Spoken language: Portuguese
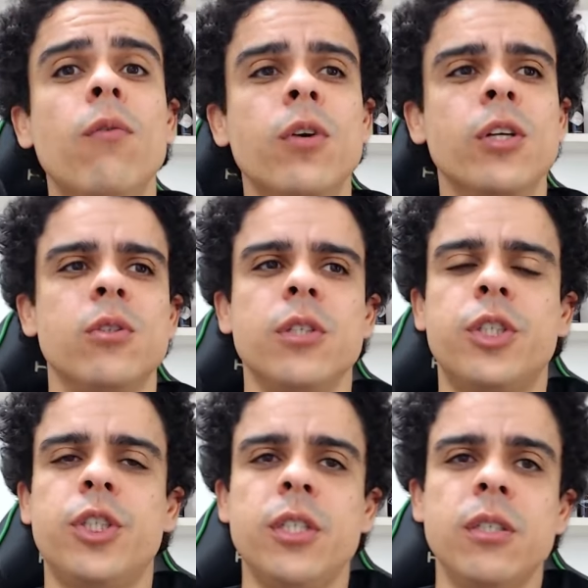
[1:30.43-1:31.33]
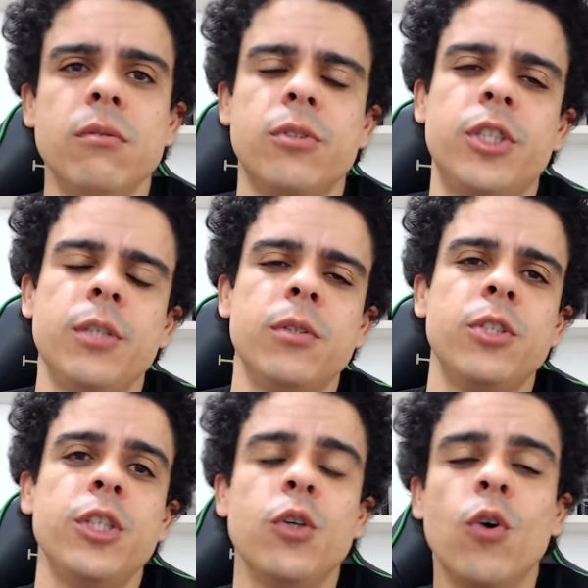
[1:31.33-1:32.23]
Horizontino, o time
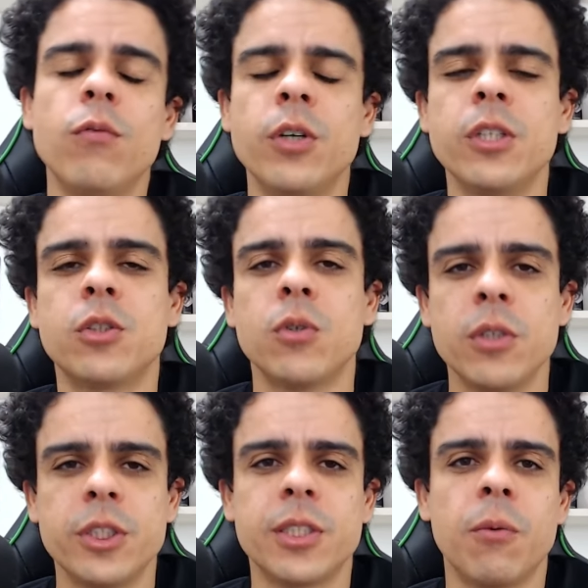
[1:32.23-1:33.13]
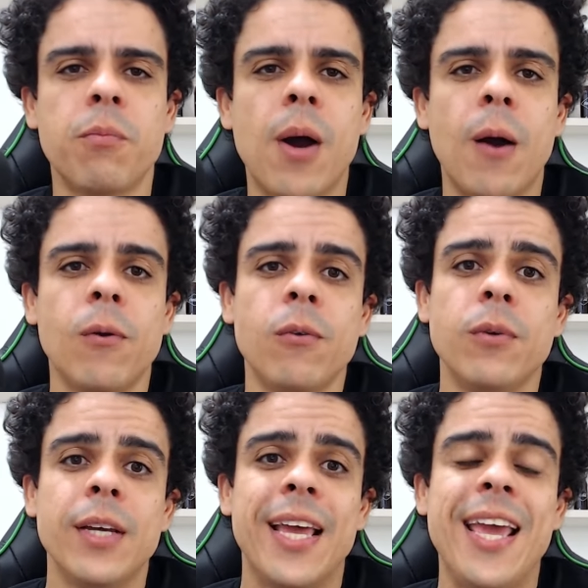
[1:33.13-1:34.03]
de Novo Horizonte, São Paulo,
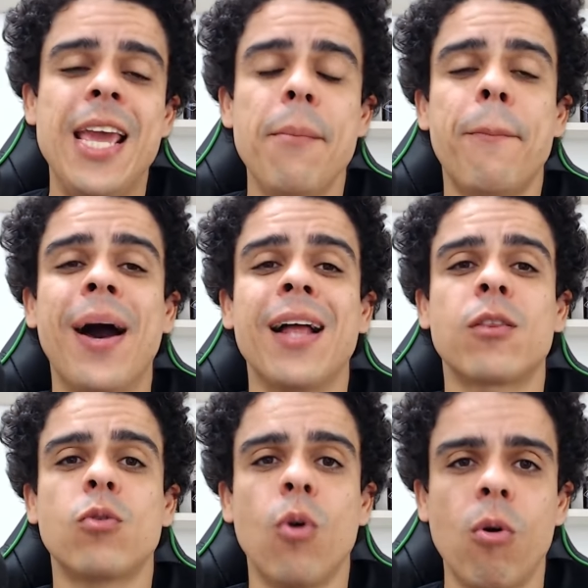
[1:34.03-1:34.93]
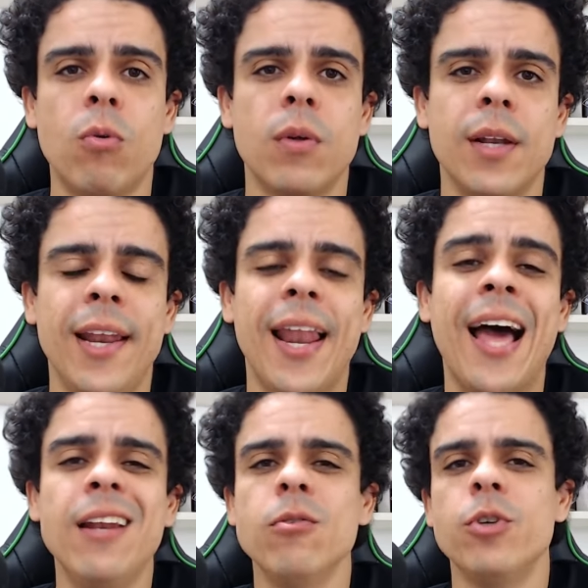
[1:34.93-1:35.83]
empatou
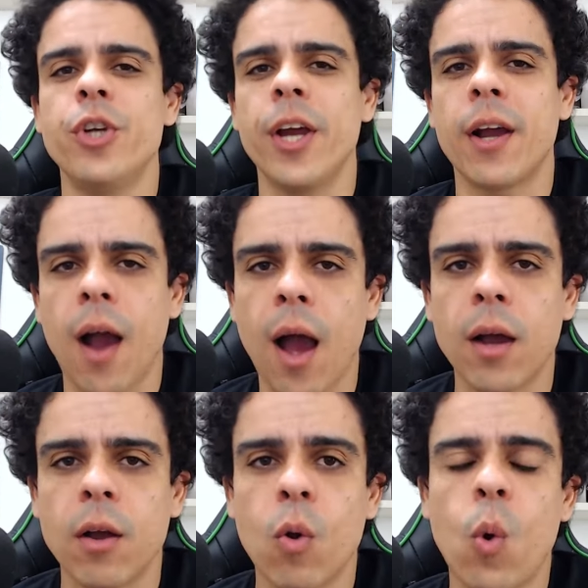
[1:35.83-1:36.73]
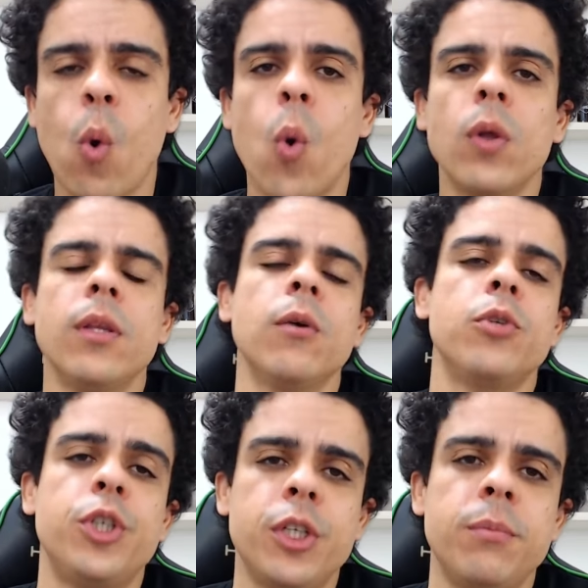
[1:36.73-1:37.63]
lá no GK contra o
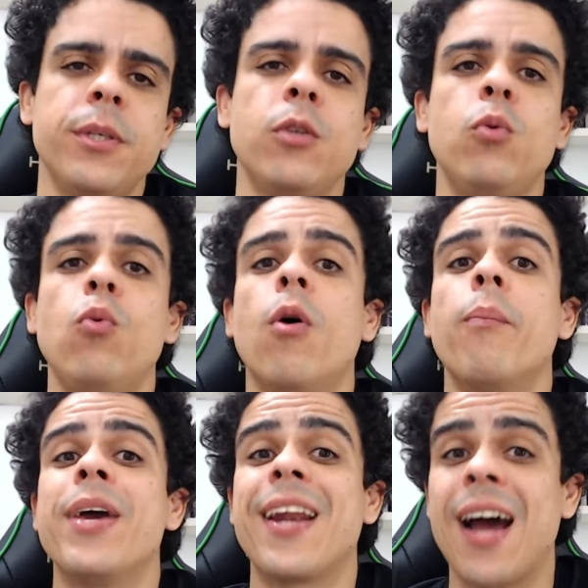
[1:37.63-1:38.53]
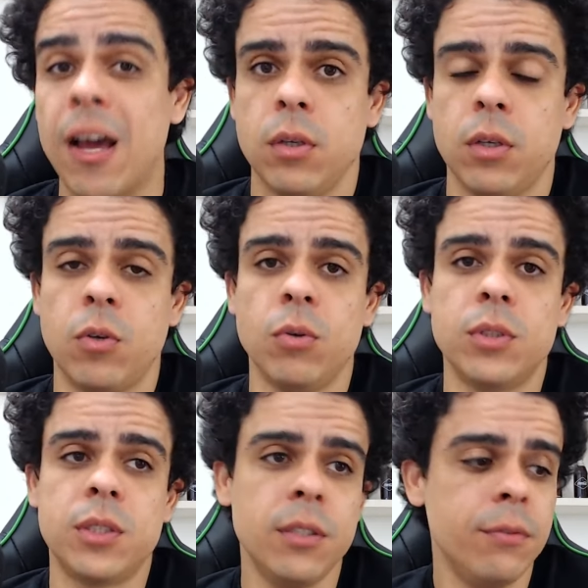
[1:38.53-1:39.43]
time do Operário.
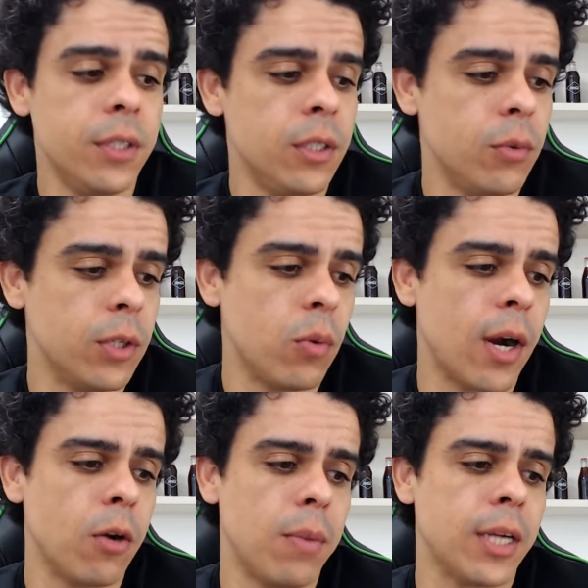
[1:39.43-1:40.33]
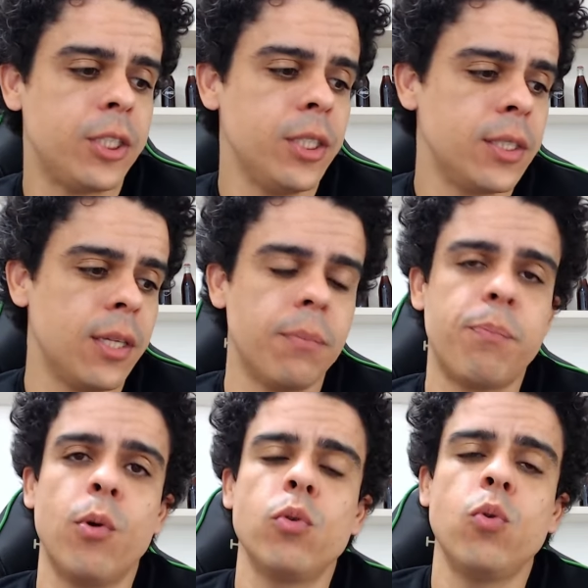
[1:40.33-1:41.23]
Inclusive, o Eduardo Batista
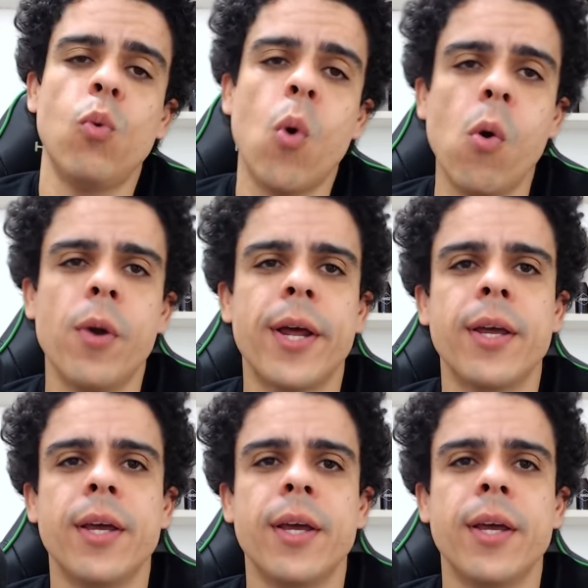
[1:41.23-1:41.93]
pontuou, né?